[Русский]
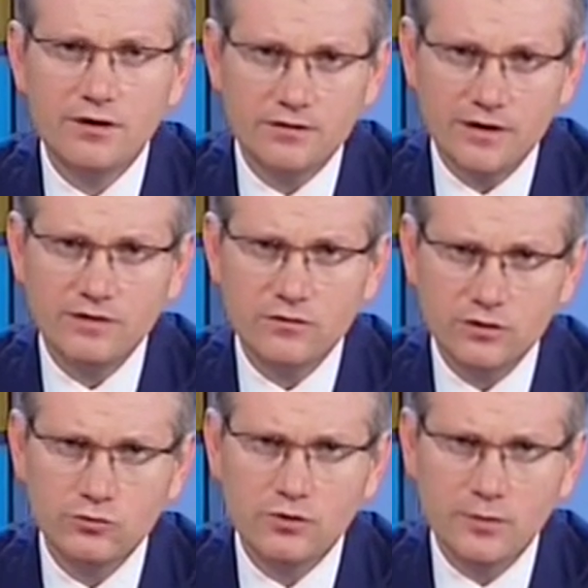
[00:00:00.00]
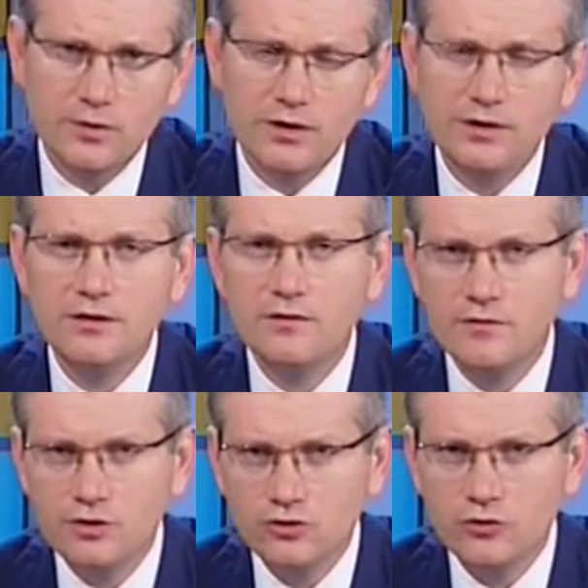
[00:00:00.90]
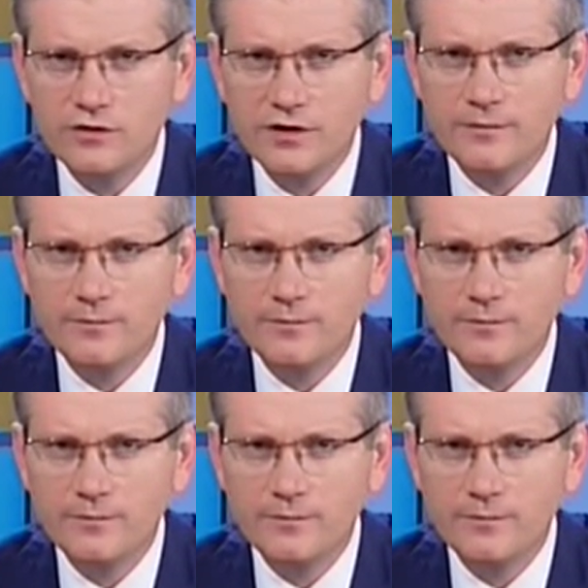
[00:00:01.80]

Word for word: хозяйства, которая проходила в Ильичевске.